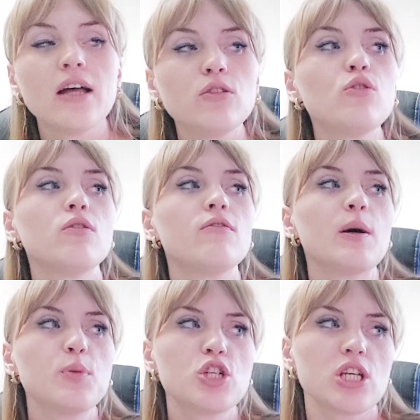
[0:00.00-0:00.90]
Ну,
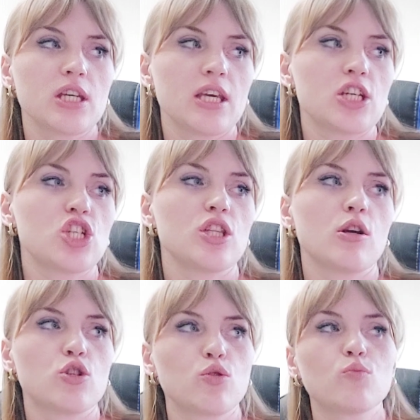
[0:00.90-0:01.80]
вообще, я
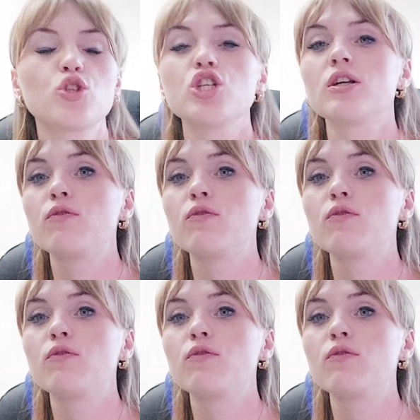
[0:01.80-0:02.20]
считаю, что мужчина